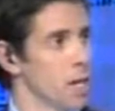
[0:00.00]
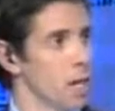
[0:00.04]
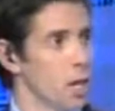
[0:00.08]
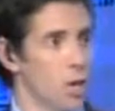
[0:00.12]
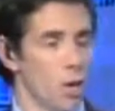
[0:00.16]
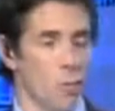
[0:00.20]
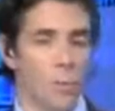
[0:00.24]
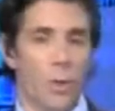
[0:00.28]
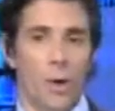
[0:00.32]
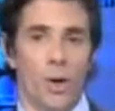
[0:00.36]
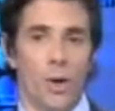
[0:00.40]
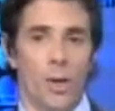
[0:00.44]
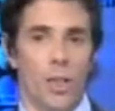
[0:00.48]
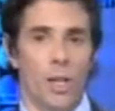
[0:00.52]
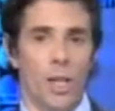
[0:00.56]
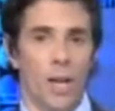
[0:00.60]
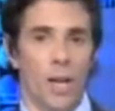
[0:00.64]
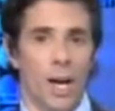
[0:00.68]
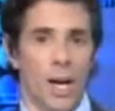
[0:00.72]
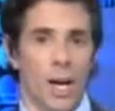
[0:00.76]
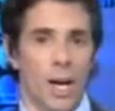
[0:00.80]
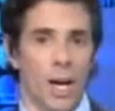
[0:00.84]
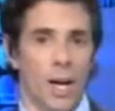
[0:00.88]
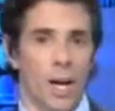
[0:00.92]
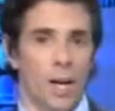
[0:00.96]
lo mejor de,
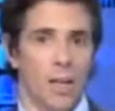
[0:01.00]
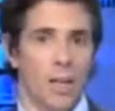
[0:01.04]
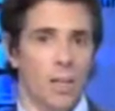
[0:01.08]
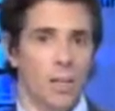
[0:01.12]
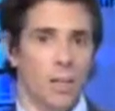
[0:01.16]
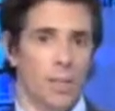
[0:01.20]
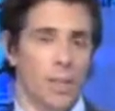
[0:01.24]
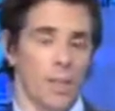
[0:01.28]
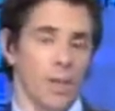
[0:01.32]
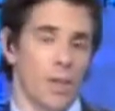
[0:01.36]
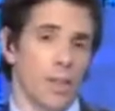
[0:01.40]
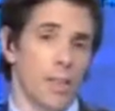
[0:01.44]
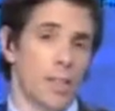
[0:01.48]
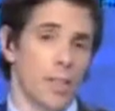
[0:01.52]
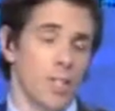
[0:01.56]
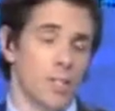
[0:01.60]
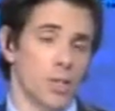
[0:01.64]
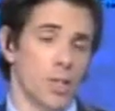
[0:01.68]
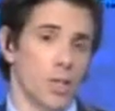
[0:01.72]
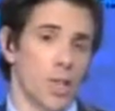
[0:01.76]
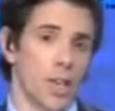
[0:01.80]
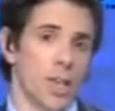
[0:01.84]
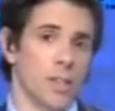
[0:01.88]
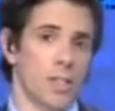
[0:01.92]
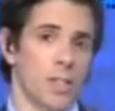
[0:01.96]
la, de, las
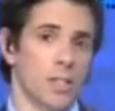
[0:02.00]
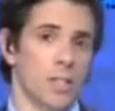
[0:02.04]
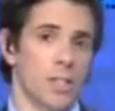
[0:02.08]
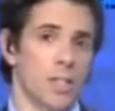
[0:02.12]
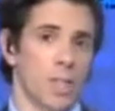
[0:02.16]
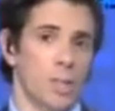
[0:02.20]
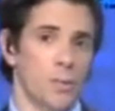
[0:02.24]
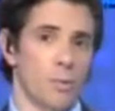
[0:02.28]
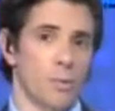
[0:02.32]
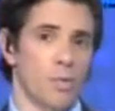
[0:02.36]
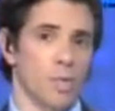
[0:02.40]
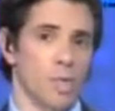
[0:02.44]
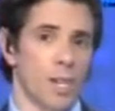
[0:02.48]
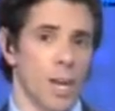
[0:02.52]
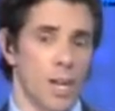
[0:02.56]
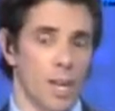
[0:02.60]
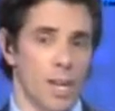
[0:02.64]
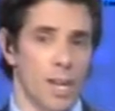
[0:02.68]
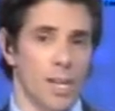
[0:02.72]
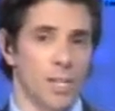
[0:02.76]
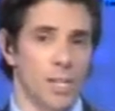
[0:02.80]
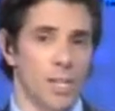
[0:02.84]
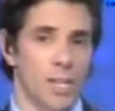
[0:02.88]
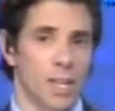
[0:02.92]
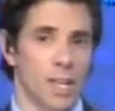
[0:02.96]
orquestas y la música
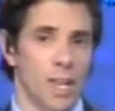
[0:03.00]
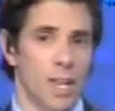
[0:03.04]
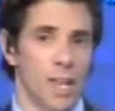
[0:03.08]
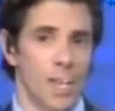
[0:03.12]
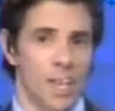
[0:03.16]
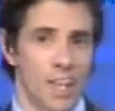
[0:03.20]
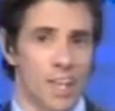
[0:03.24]
clásica.